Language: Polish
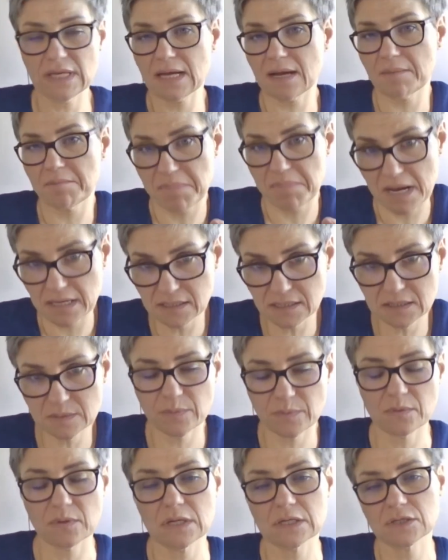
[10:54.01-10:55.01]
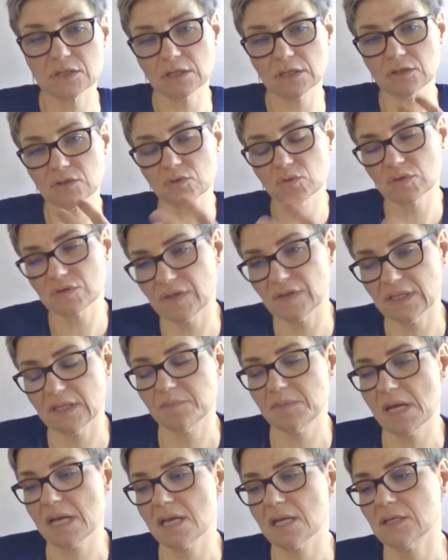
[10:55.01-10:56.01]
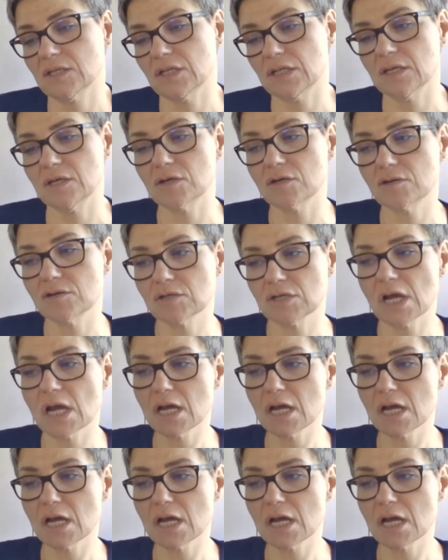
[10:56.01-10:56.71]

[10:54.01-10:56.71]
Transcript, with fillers: kampanii społecznej czy uświadamiania czegoś,